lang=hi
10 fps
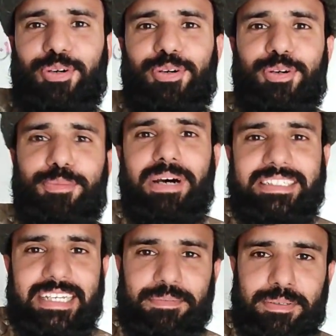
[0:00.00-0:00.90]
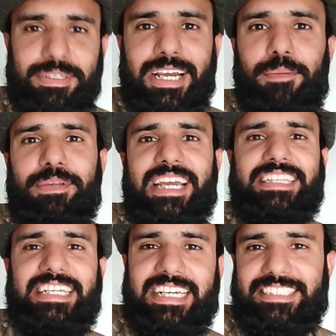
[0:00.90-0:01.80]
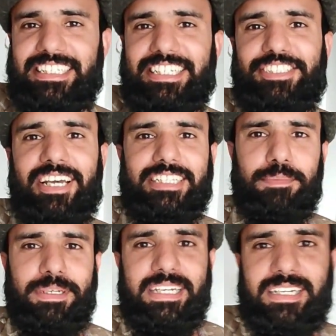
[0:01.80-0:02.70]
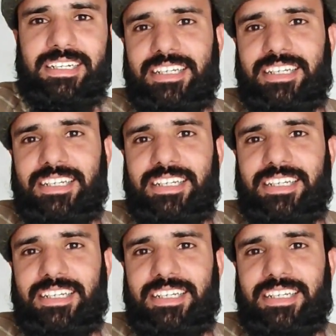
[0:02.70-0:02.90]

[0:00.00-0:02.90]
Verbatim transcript: तो भाई साहब हम यहाँ पे आए थे कज़न की शादी पे